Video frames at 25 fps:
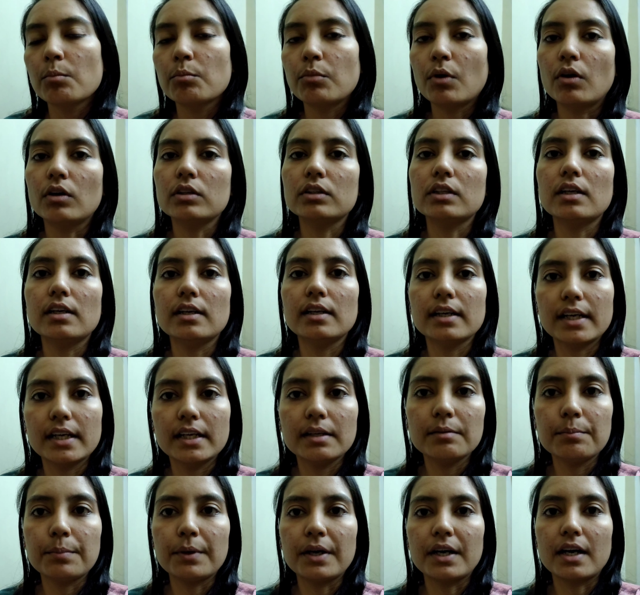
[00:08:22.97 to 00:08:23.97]
बहुत अलग
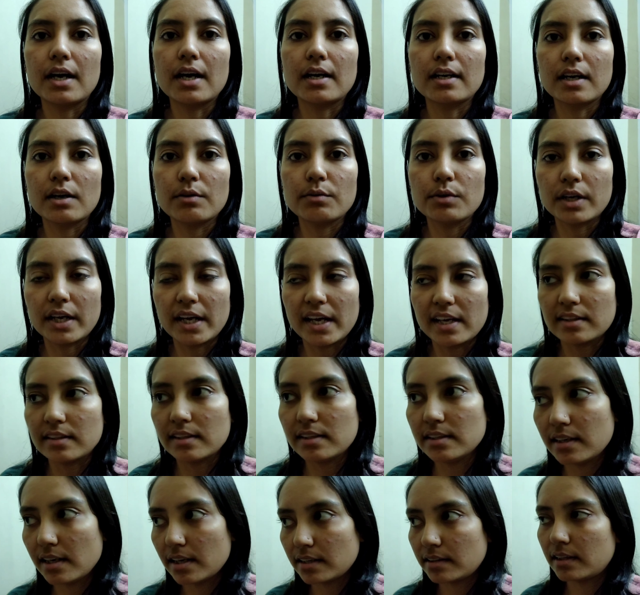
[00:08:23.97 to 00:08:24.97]
ही प्रकार का वो
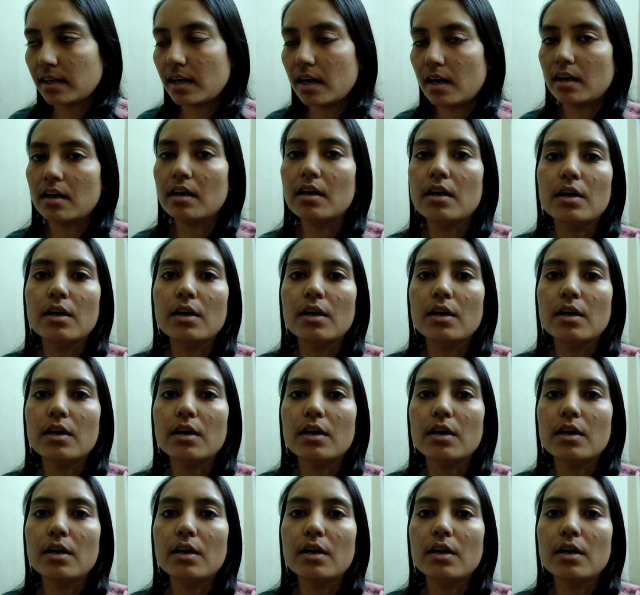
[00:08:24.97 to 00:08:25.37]
कहते ना था